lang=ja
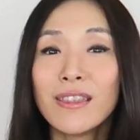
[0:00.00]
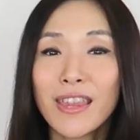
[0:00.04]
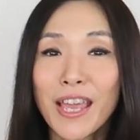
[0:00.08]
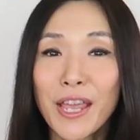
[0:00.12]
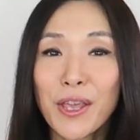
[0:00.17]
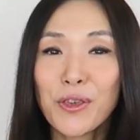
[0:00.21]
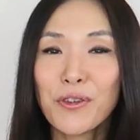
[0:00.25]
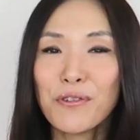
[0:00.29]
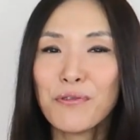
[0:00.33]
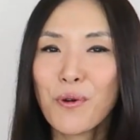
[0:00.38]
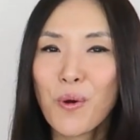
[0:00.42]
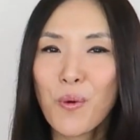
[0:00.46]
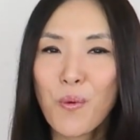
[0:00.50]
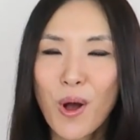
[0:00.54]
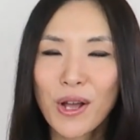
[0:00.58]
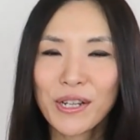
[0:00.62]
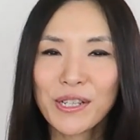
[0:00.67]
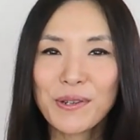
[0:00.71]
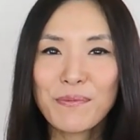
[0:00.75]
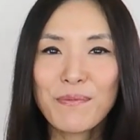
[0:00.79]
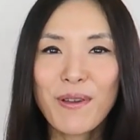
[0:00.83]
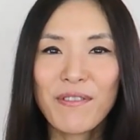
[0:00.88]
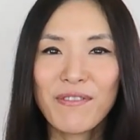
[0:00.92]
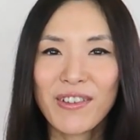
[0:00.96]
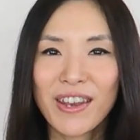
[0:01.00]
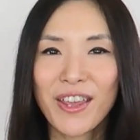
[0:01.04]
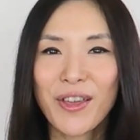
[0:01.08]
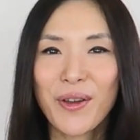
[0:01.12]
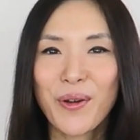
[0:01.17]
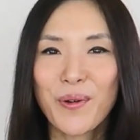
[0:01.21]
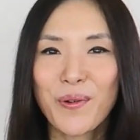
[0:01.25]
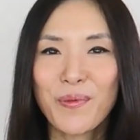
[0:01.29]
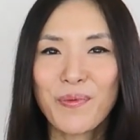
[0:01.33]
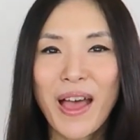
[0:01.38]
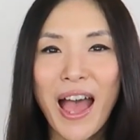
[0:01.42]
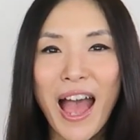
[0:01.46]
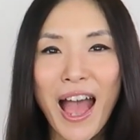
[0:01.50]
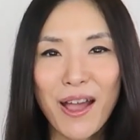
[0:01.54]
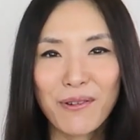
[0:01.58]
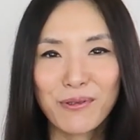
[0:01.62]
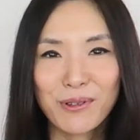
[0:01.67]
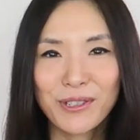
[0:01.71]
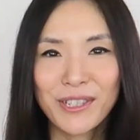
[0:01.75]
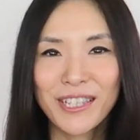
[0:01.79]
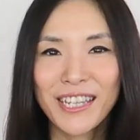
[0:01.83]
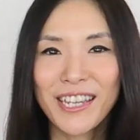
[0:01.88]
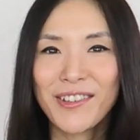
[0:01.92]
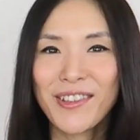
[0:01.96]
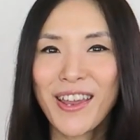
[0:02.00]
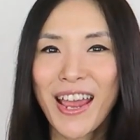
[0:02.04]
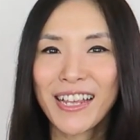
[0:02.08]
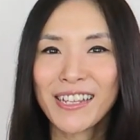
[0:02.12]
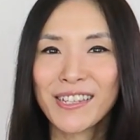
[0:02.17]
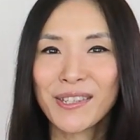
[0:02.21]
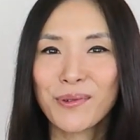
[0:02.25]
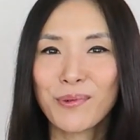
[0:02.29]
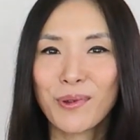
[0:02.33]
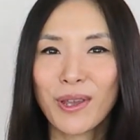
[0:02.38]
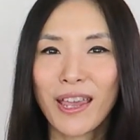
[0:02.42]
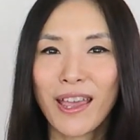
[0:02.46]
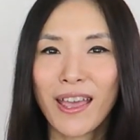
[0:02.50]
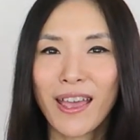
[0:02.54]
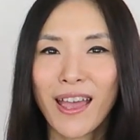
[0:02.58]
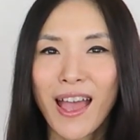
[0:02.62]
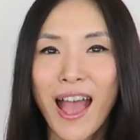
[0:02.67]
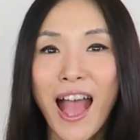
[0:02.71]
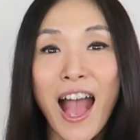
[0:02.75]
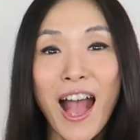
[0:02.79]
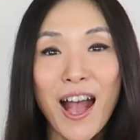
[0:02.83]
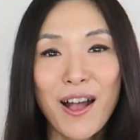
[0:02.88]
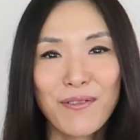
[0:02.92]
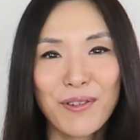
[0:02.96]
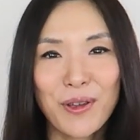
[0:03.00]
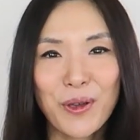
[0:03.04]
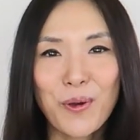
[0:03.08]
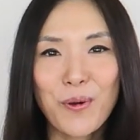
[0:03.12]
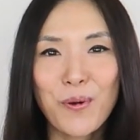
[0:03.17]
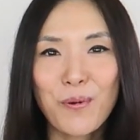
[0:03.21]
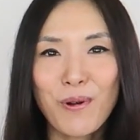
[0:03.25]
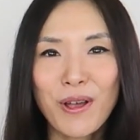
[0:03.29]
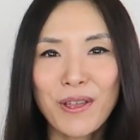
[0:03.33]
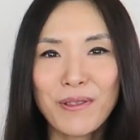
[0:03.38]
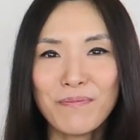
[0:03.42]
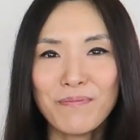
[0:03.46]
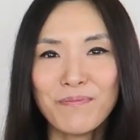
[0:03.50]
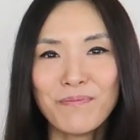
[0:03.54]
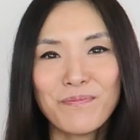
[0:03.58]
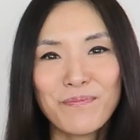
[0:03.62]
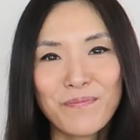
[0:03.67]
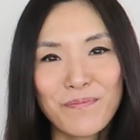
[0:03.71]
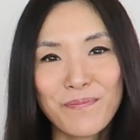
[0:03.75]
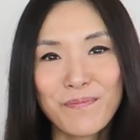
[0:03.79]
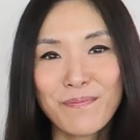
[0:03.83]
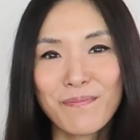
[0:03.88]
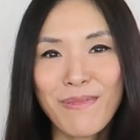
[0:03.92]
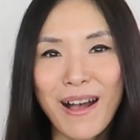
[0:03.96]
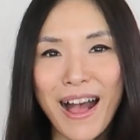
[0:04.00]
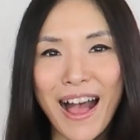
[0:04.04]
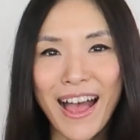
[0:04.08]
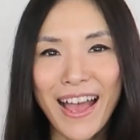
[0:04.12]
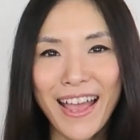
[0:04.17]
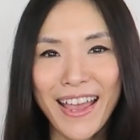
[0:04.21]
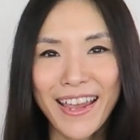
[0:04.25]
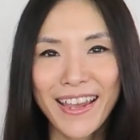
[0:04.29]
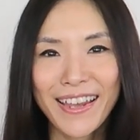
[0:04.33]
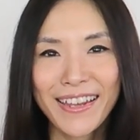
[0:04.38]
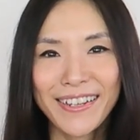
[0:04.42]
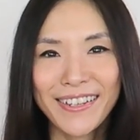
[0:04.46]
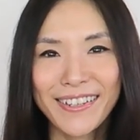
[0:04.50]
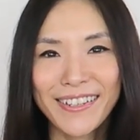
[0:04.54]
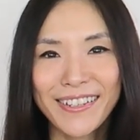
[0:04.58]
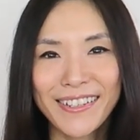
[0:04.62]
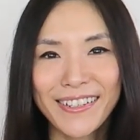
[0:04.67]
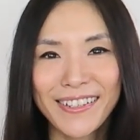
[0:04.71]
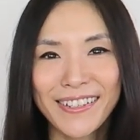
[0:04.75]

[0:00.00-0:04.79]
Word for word: Thank you for watching my video. I will see you next week. Have a good one. Bye.